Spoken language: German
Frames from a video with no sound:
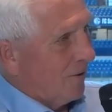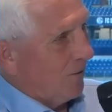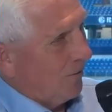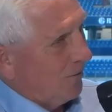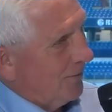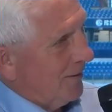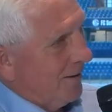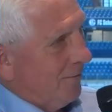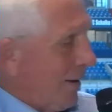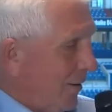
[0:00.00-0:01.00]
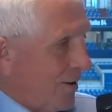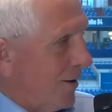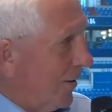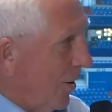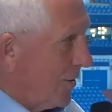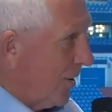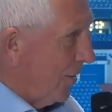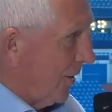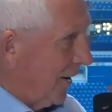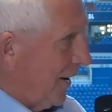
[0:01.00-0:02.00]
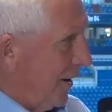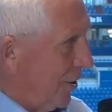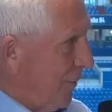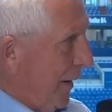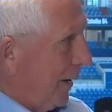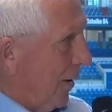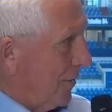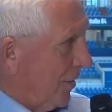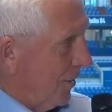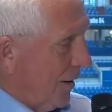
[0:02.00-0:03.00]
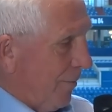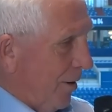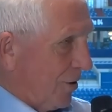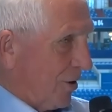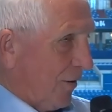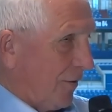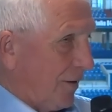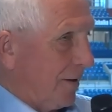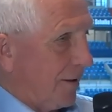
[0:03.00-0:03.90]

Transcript: Und äh, weil das sind ganz andere Gegenspieler, ganz andere Mannschaften.